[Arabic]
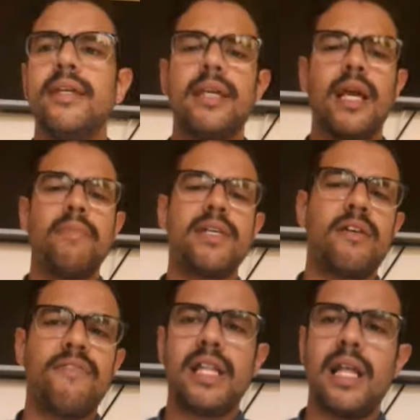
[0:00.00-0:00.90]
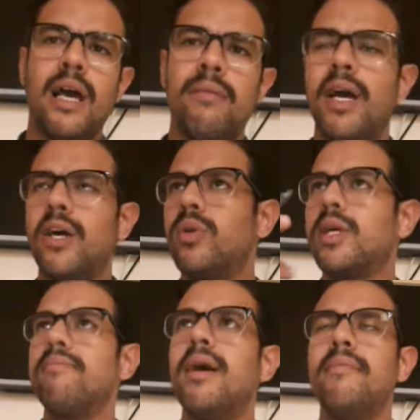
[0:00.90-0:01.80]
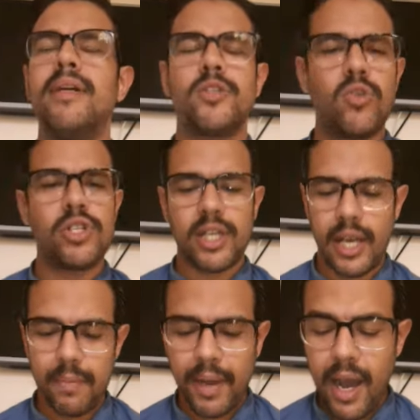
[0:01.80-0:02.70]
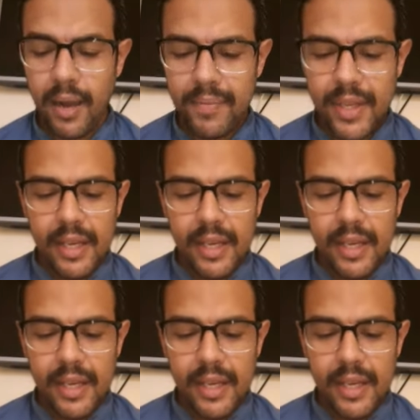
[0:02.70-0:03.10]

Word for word: ديال المسافات الامان والكمامات كلشي غيبقى